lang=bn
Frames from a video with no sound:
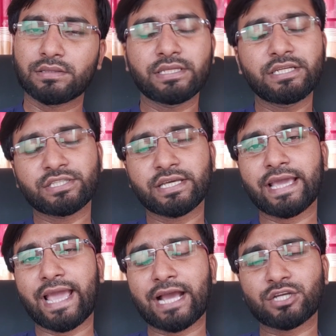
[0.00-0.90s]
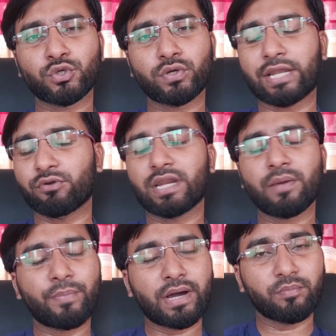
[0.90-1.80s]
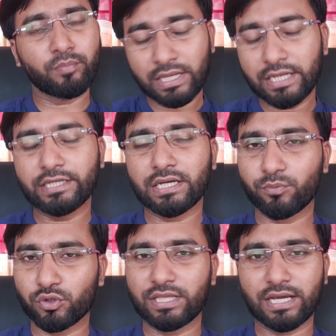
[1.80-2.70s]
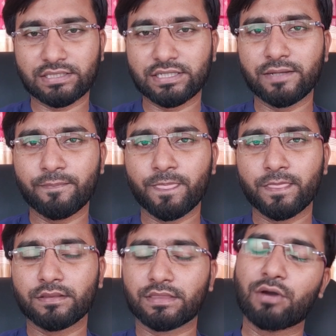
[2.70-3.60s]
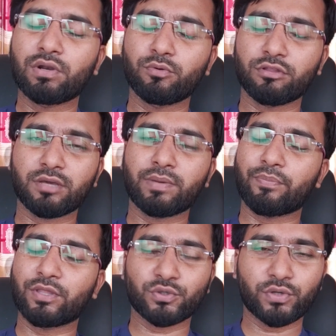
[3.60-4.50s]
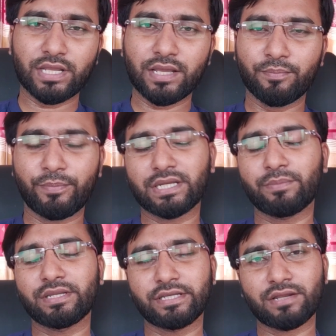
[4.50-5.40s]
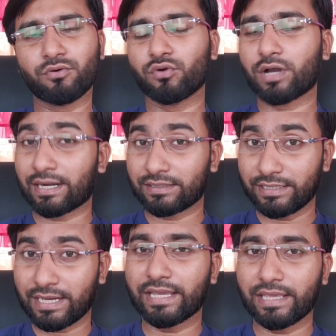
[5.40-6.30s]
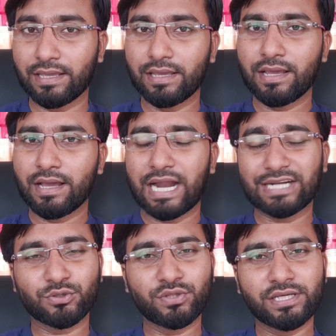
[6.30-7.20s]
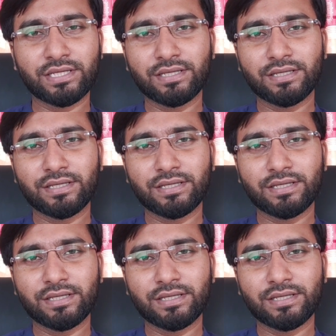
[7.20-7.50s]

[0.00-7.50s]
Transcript: 30 থেকে একশো ন্যানোগ্রাম পার মিলিলিটারের মধ্যে আছে তাহলে বুঝতে হবে আপনার শরীরে ভিটামিন ডি এর কোনো ঘাটতি নাই আর যদি